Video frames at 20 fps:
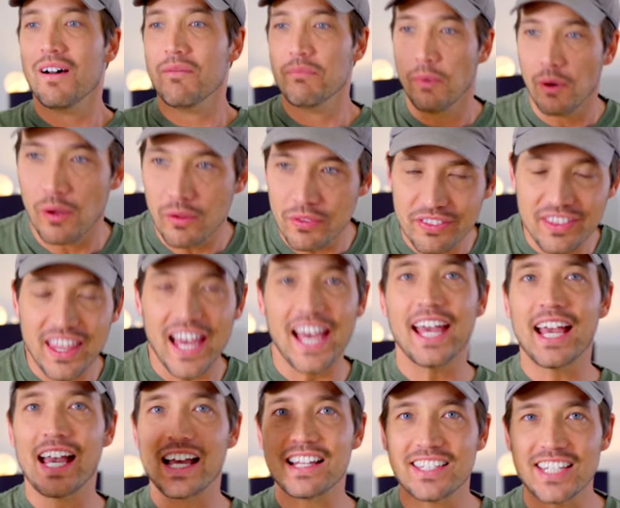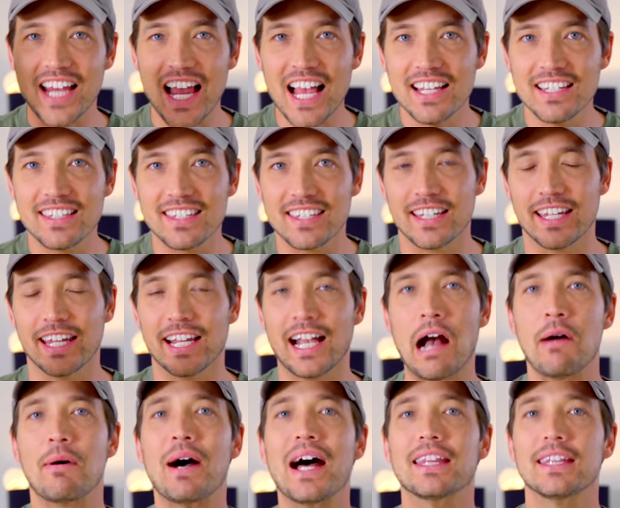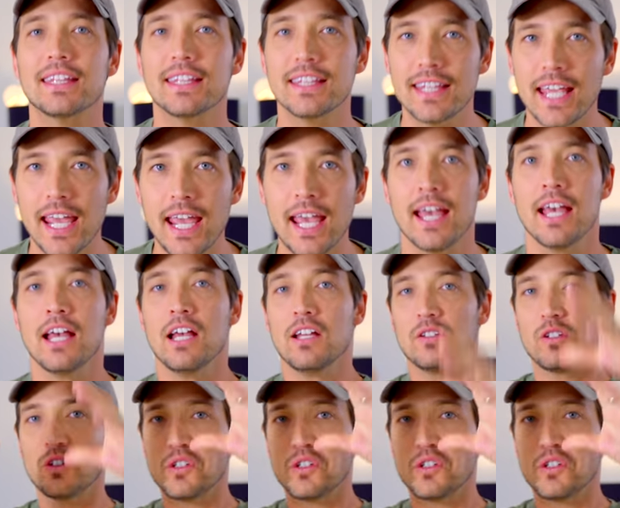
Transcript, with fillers: 問題がチャンスに変わって